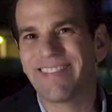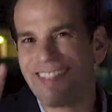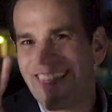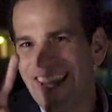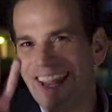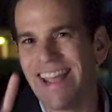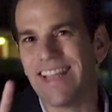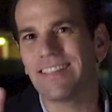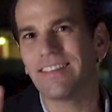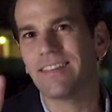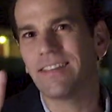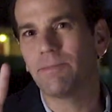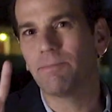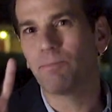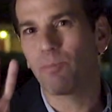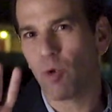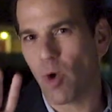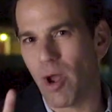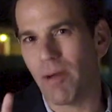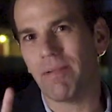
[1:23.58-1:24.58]
tres
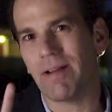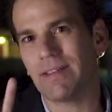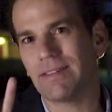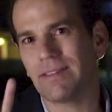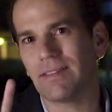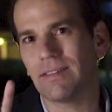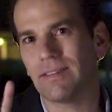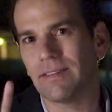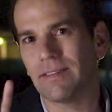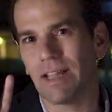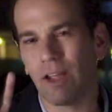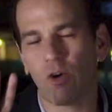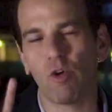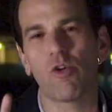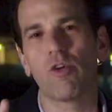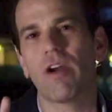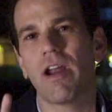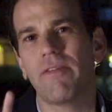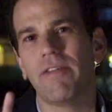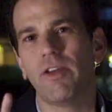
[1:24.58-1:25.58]
pruebas de
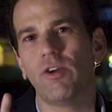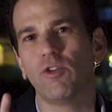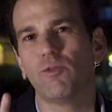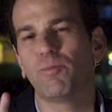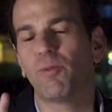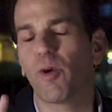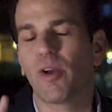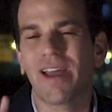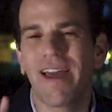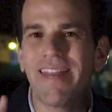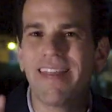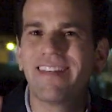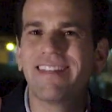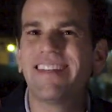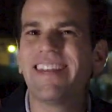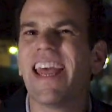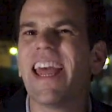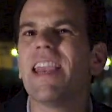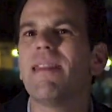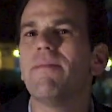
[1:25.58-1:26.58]
coronavirus por cada
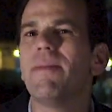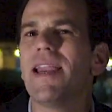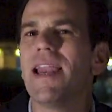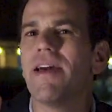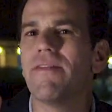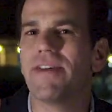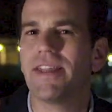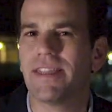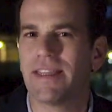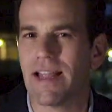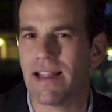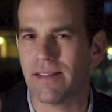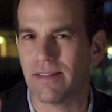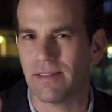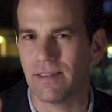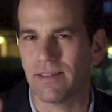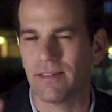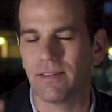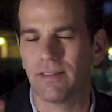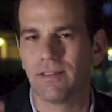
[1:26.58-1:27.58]
100 mil
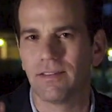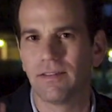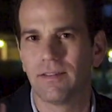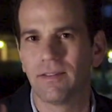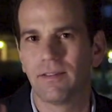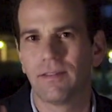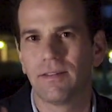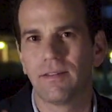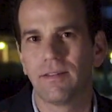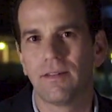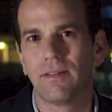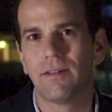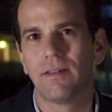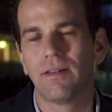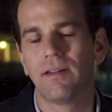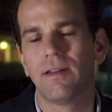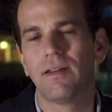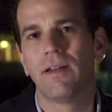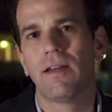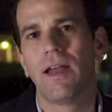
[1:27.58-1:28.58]
habitantes.
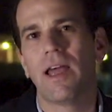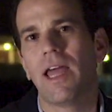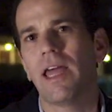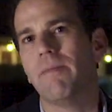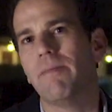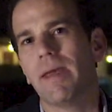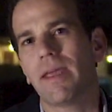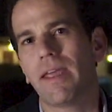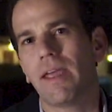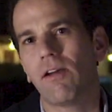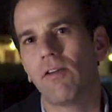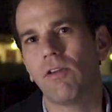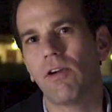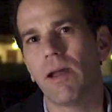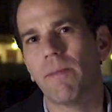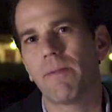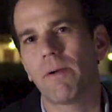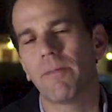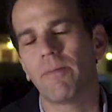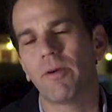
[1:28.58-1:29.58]
En México
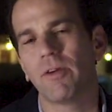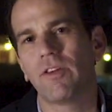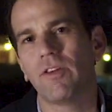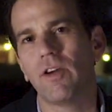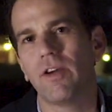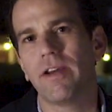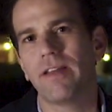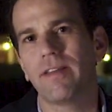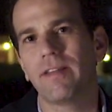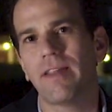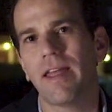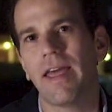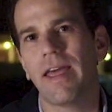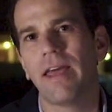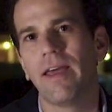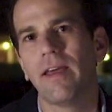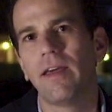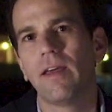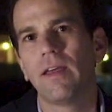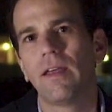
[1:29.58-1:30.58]
la proporción es
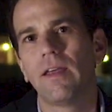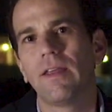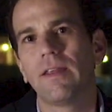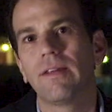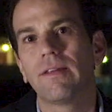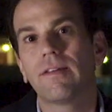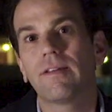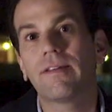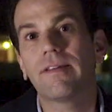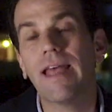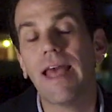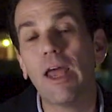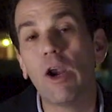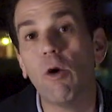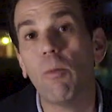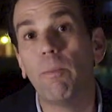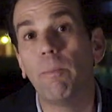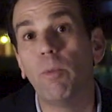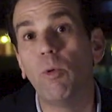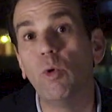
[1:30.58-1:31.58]
de
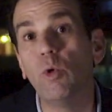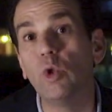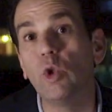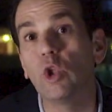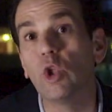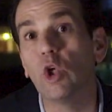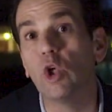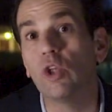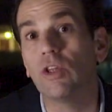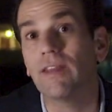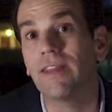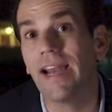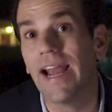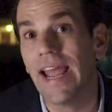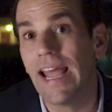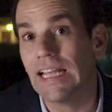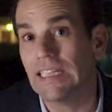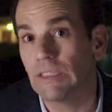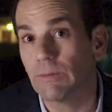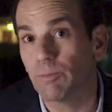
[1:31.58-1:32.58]

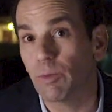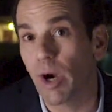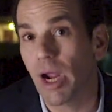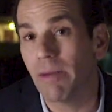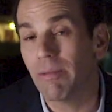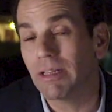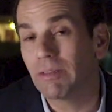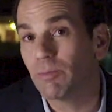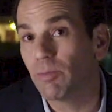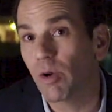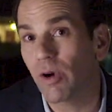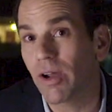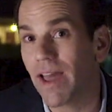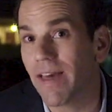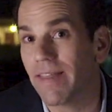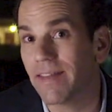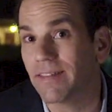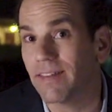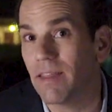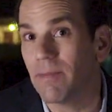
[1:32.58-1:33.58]
0.3 pruebas por
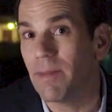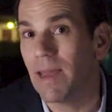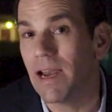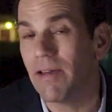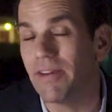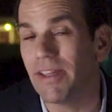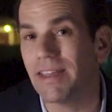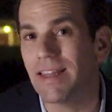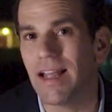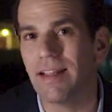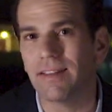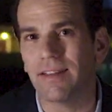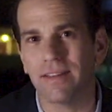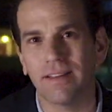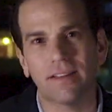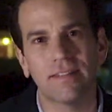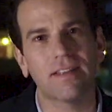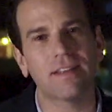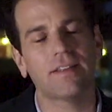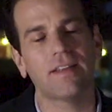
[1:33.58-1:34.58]
cada 100 mil habitantes,
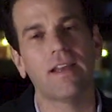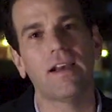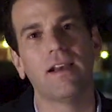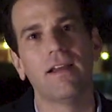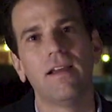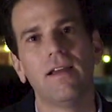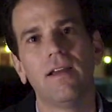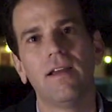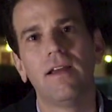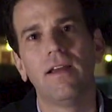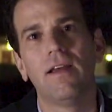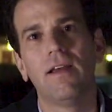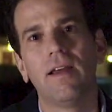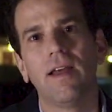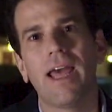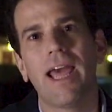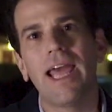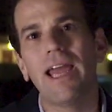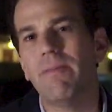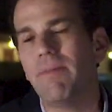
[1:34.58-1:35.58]
es decir,
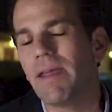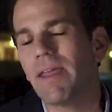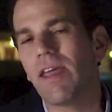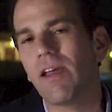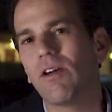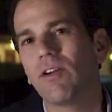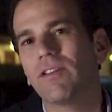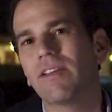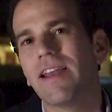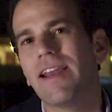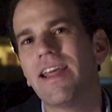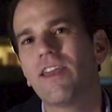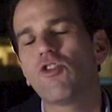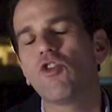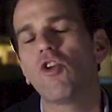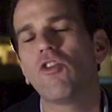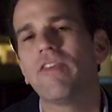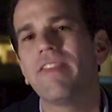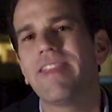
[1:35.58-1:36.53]
en México se han hecho